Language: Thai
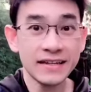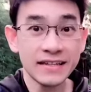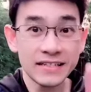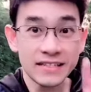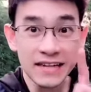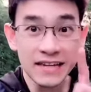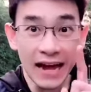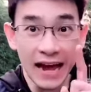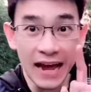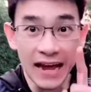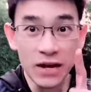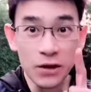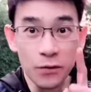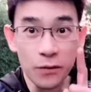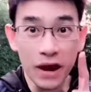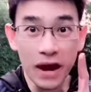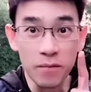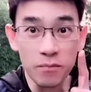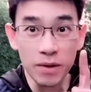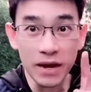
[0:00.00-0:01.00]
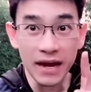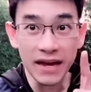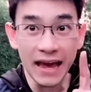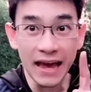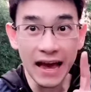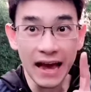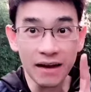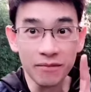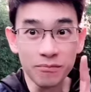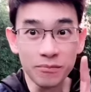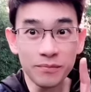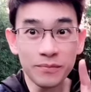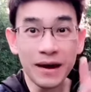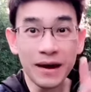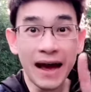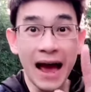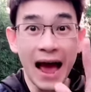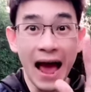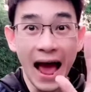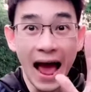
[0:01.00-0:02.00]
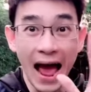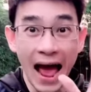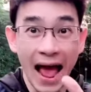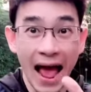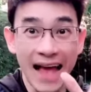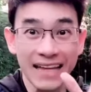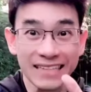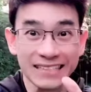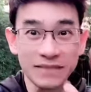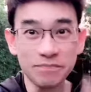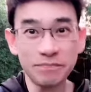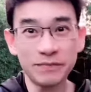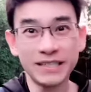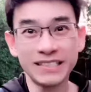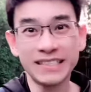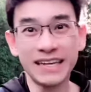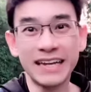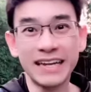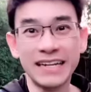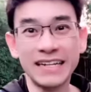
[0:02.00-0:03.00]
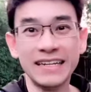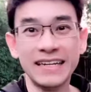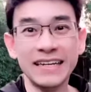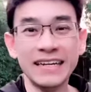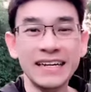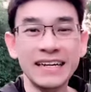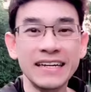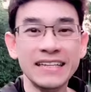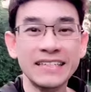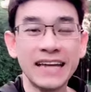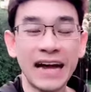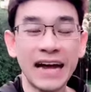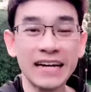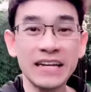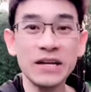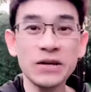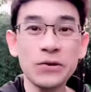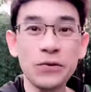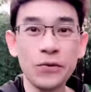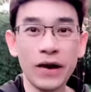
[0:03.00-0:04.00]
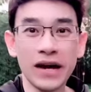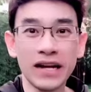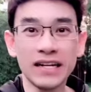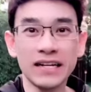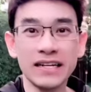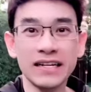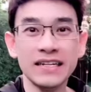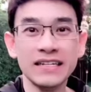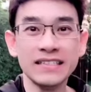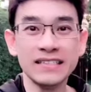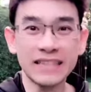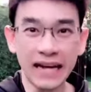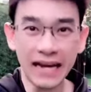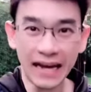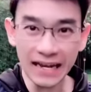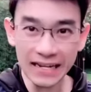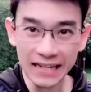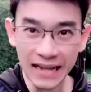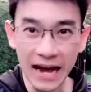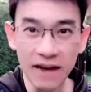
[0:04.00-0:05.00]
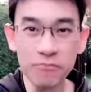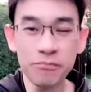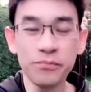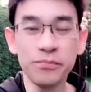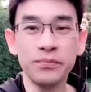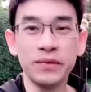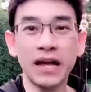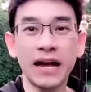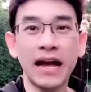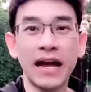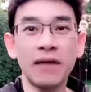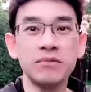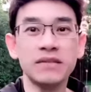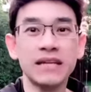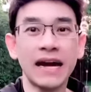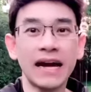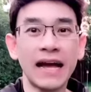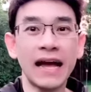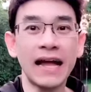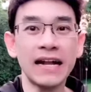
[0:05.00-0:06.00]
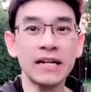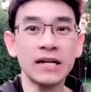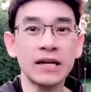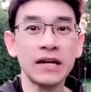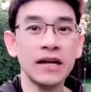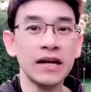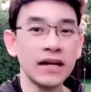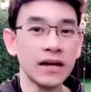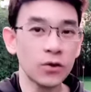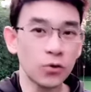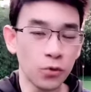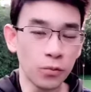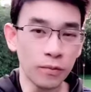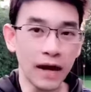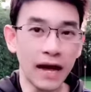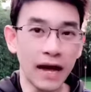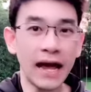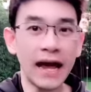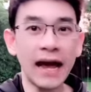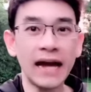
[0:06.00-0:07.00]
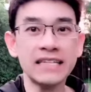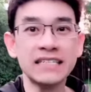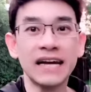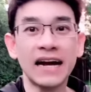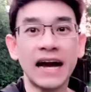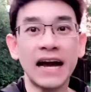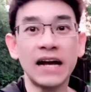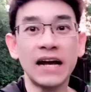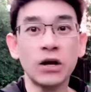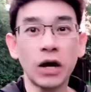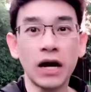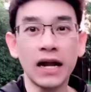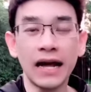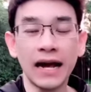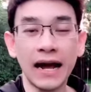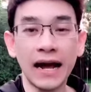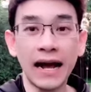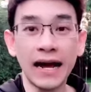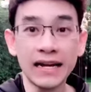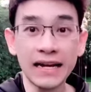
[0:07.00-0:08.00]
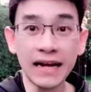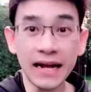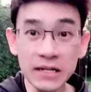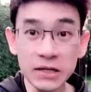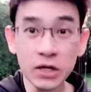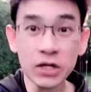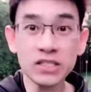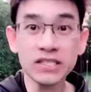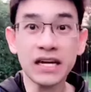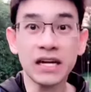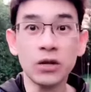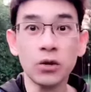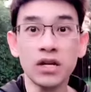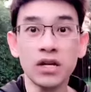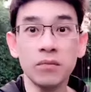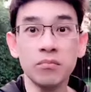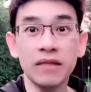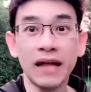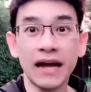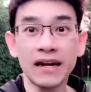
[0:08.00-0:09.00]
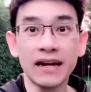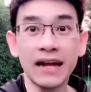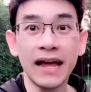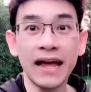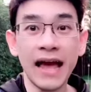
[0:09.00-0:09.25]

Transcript: ใช้ความพยายาม 50% จากที่ควรจะทำนะครับจากการคุมอาหารจากการออกกำลังกายท่านก็จะลดน้ำหนักได้